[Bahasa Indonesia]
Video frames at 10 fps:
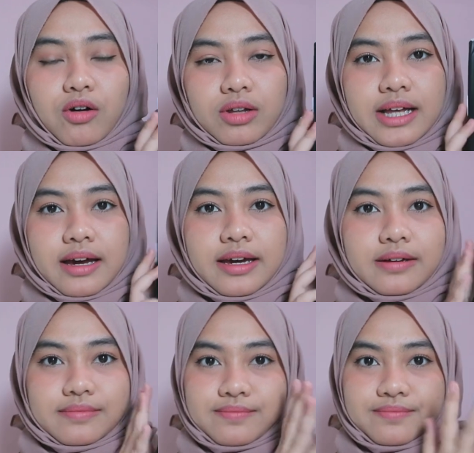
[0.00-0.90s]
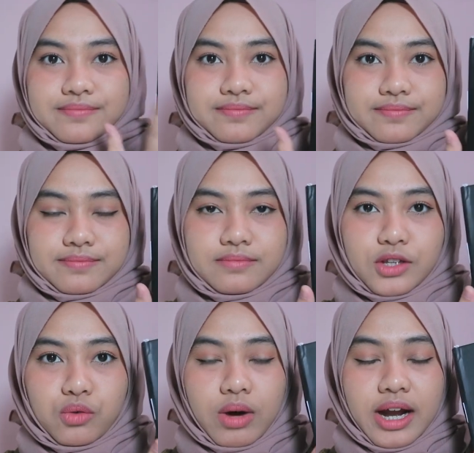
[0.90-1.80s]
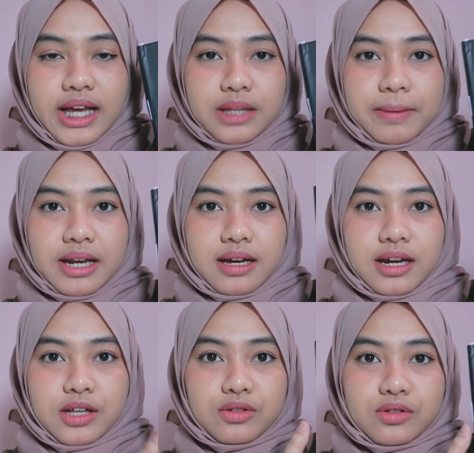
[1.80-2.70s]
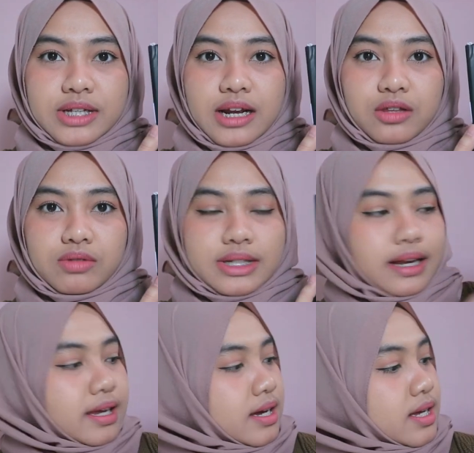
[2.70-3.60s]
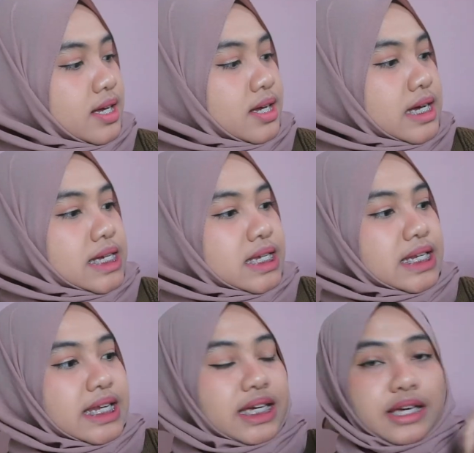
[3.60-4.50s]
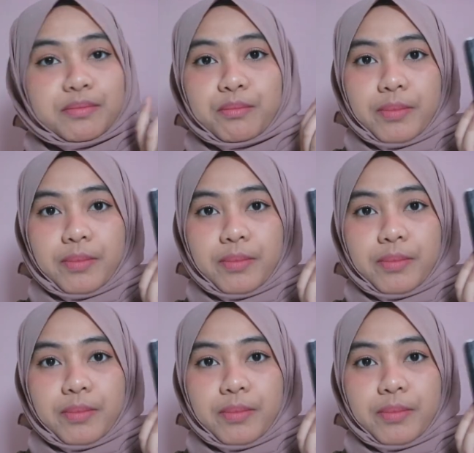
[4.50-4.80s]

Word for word: Kotaknya warna hitam elegan gitu, terus ada tulisannya sneaky